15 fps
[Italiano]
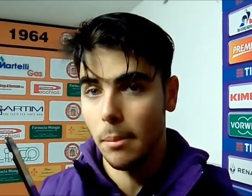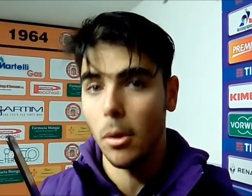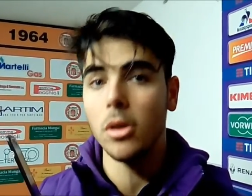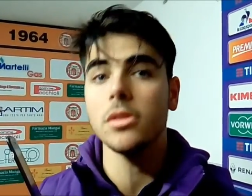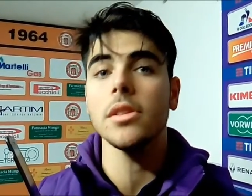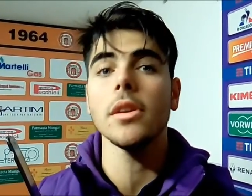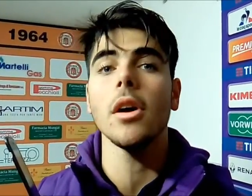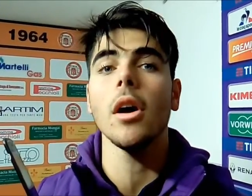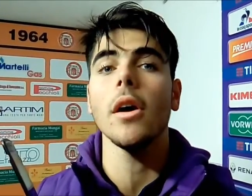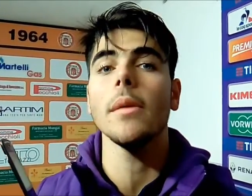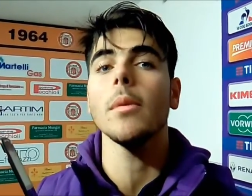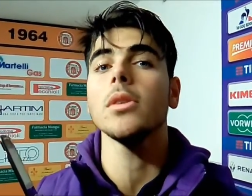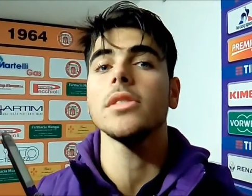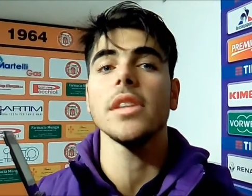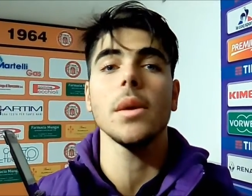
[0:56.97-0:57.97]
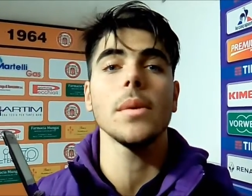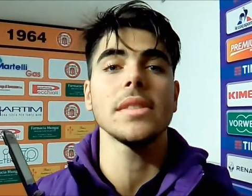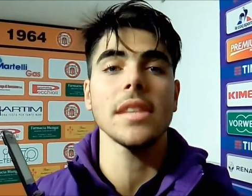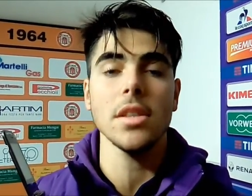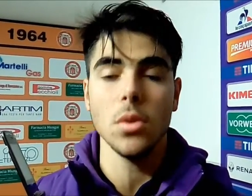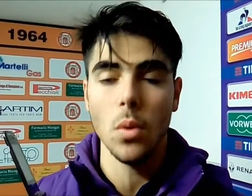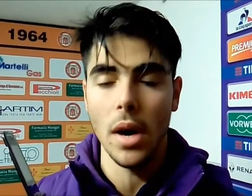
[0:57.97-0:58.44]
molti noi, molti di
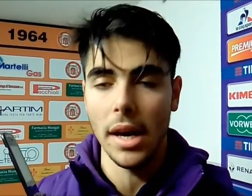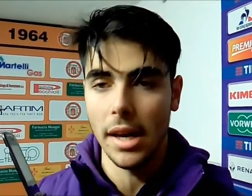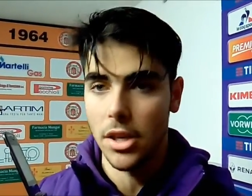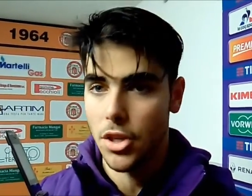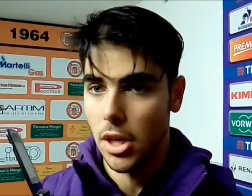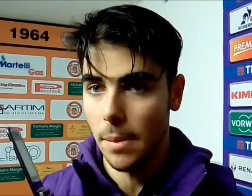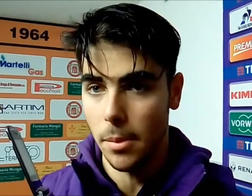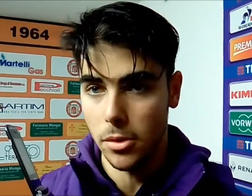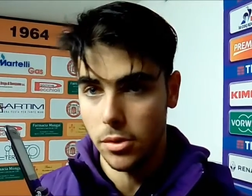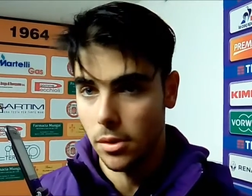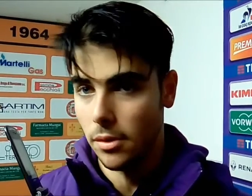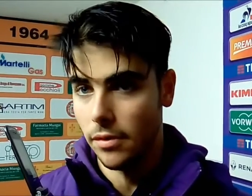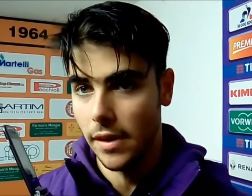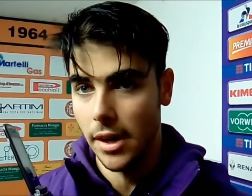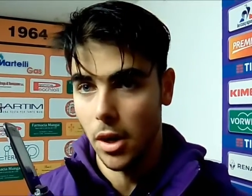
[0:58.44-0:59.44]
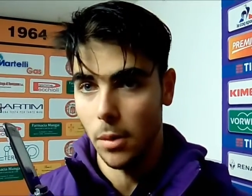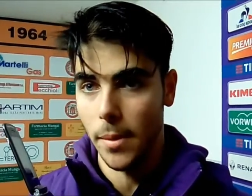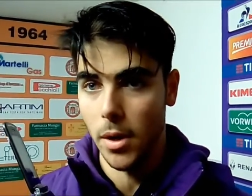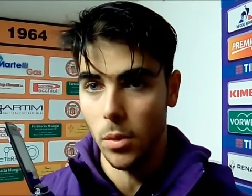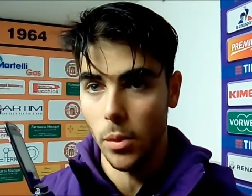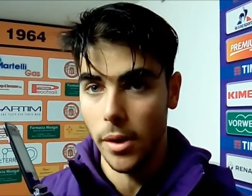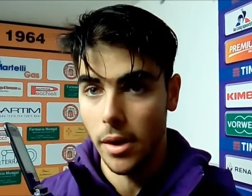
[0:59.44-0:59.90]
questa squadra ce la possono fare
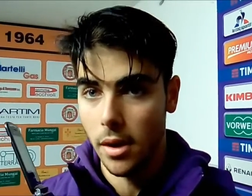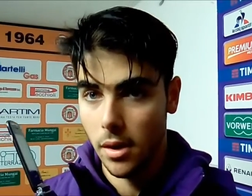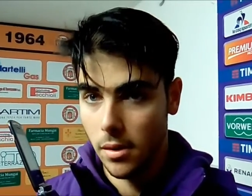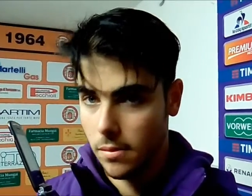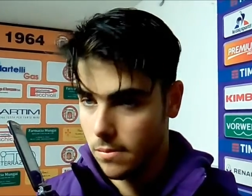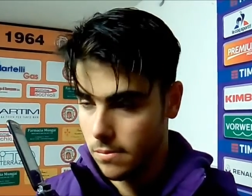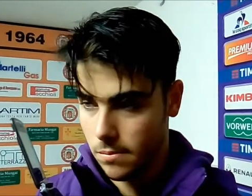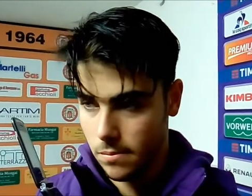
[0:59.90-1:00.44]
come lui.